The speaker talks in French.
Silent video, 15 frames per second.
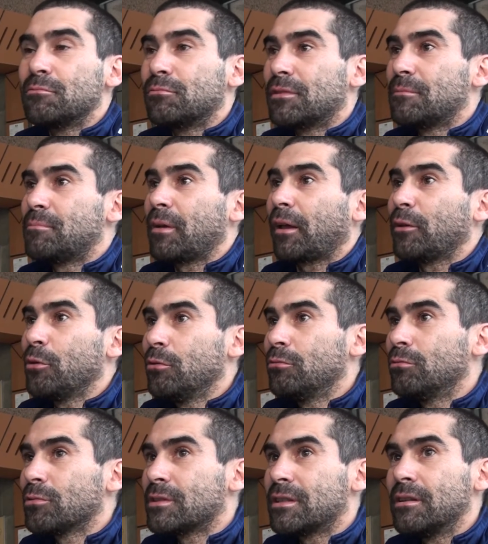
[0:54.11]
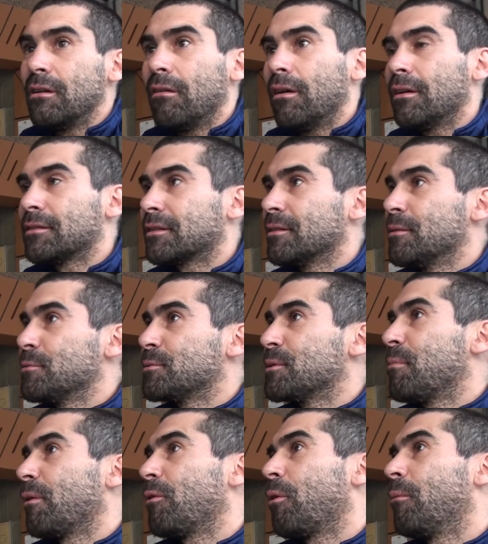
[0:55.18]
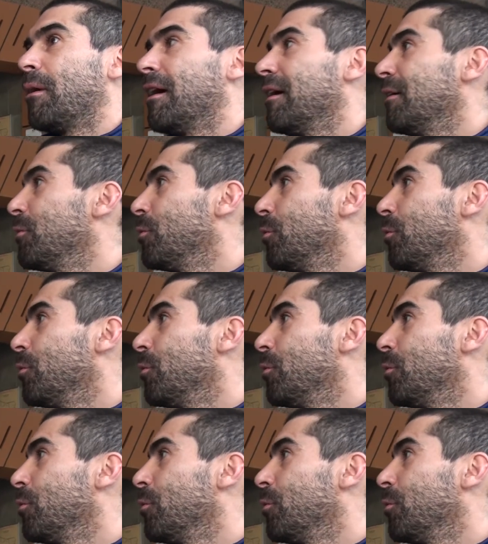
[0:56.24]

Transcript: une petite période où on se disait, ouais, c'est quand même, c'est pas normal.